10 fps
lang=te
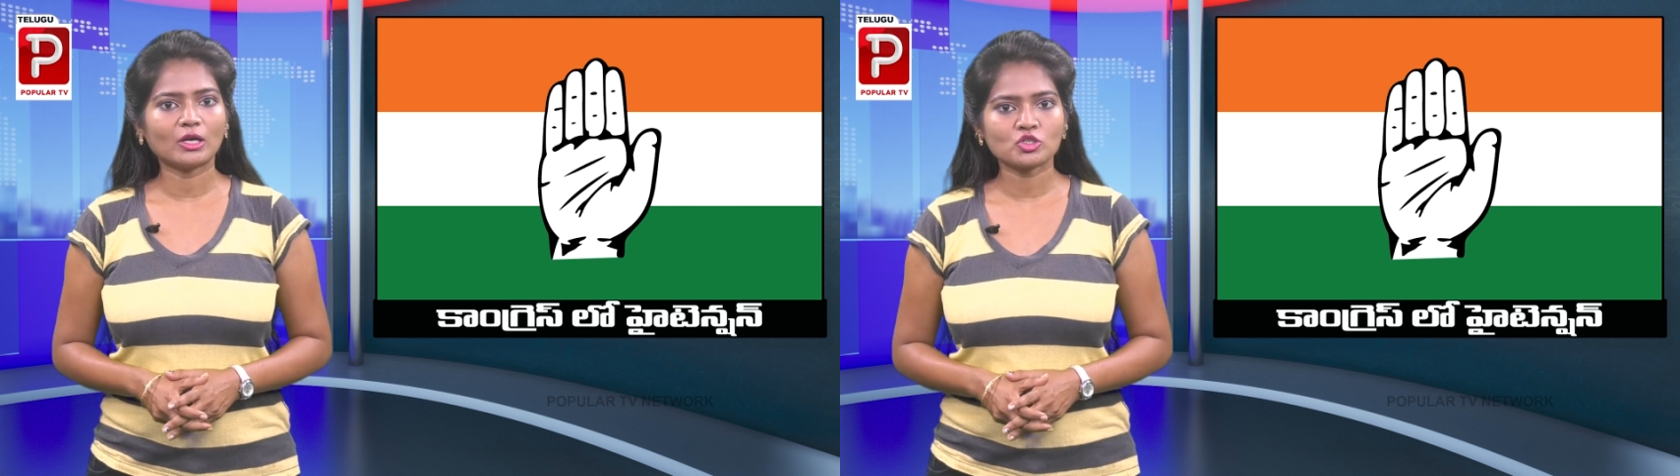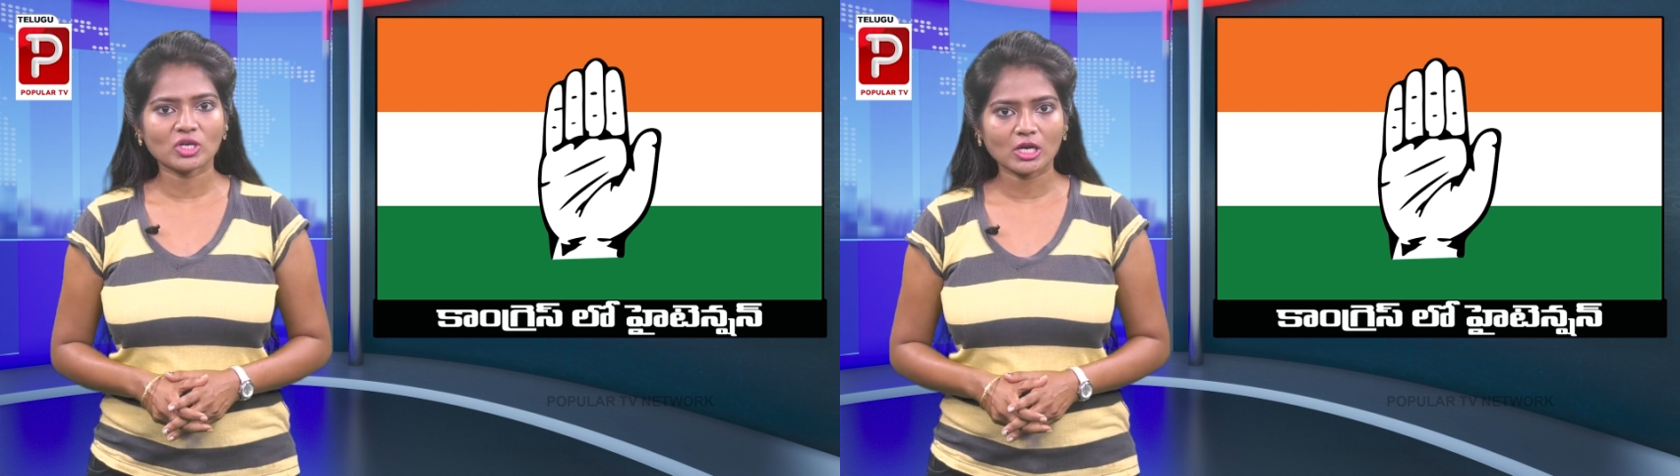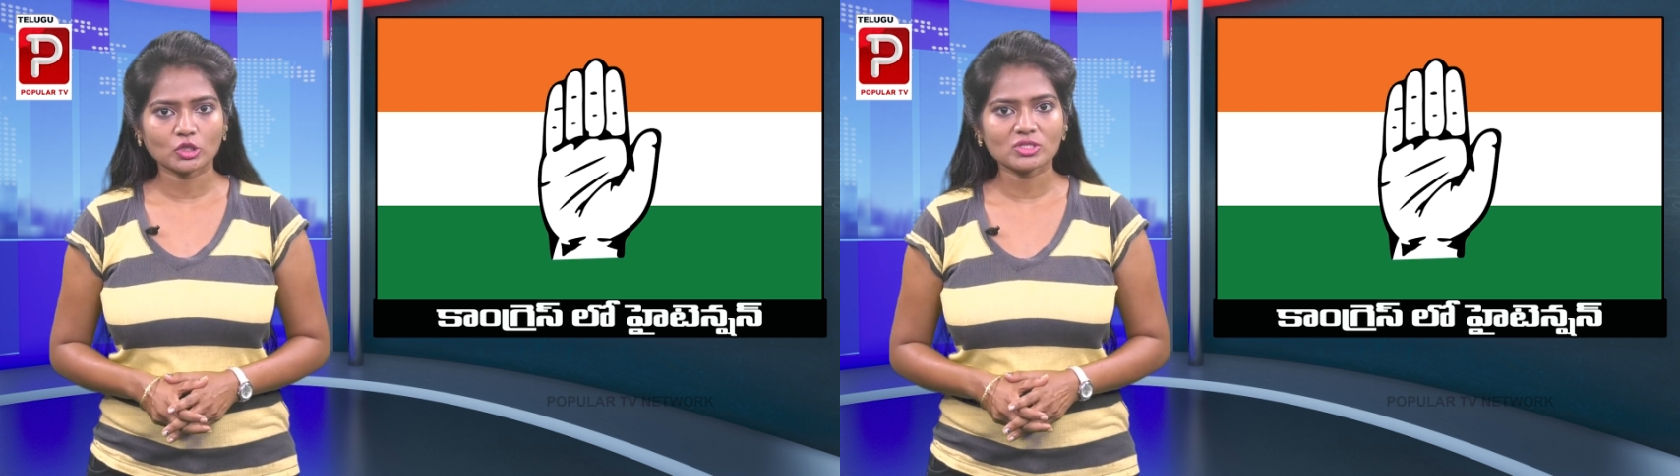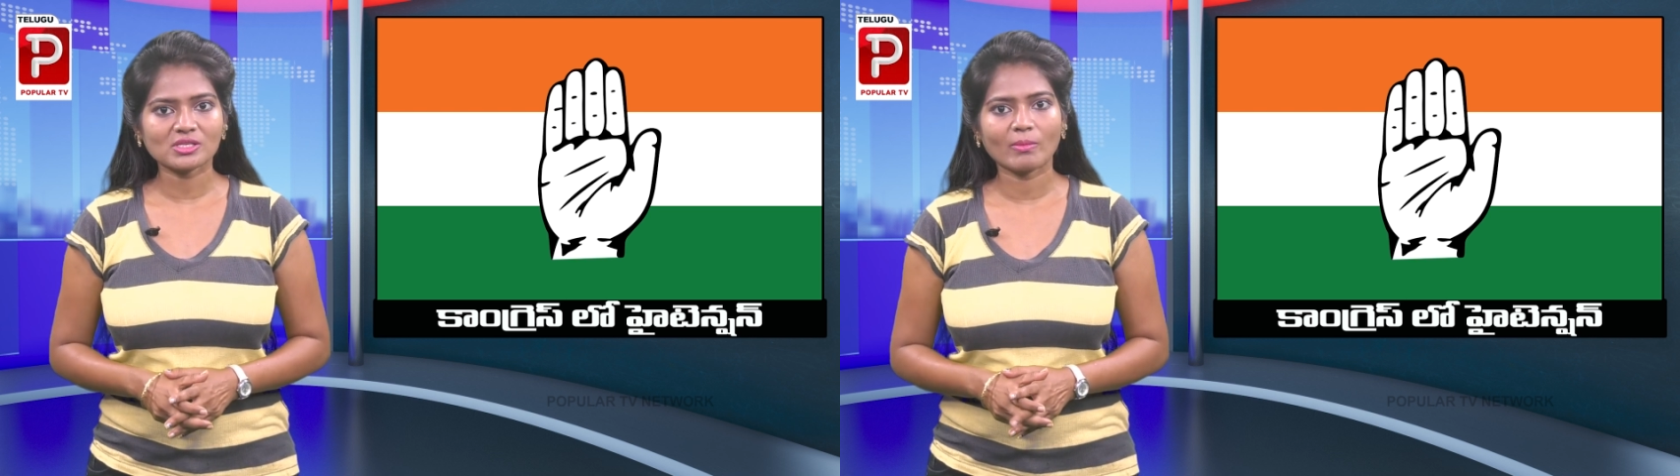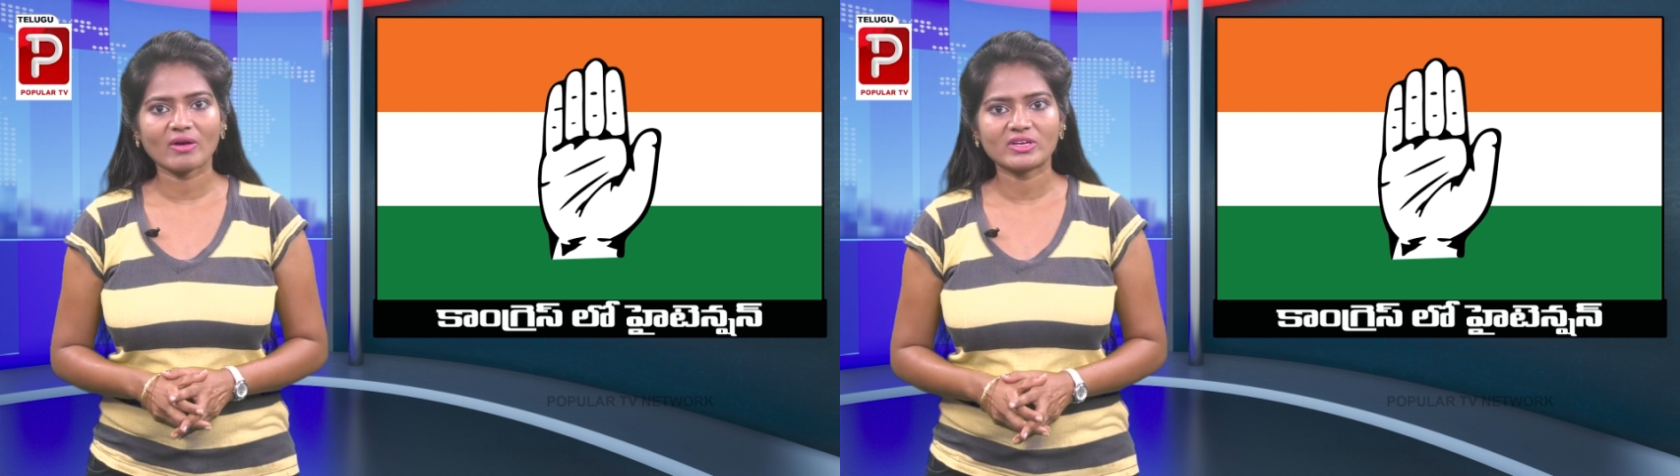అనుచరులతో
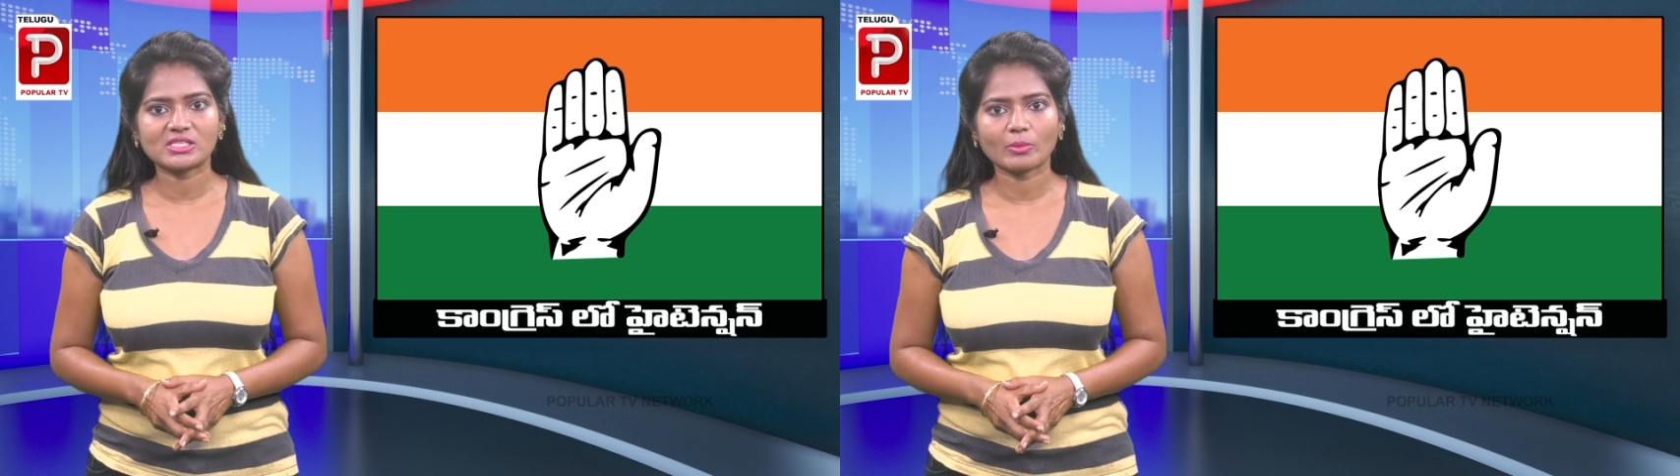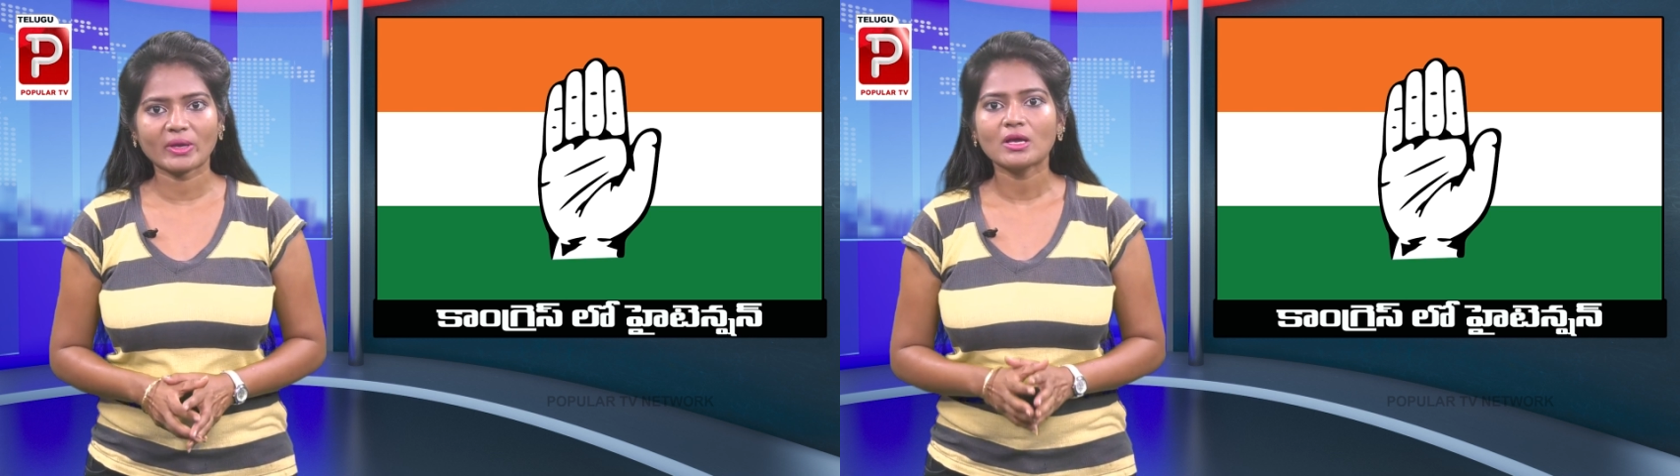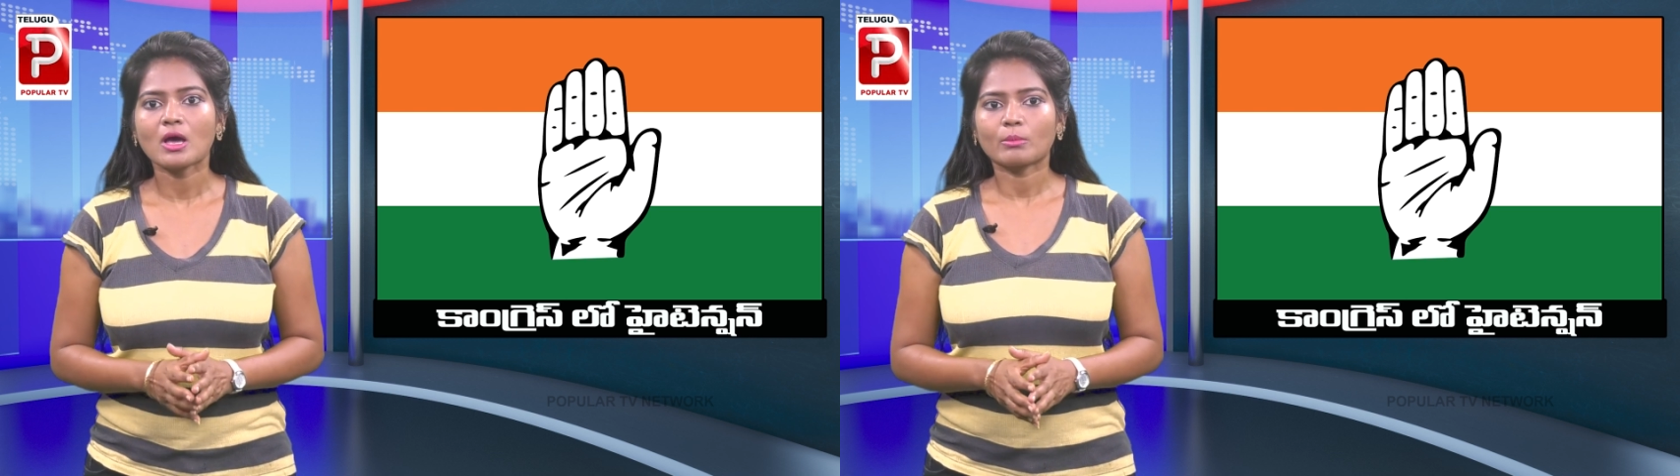సమావేశమై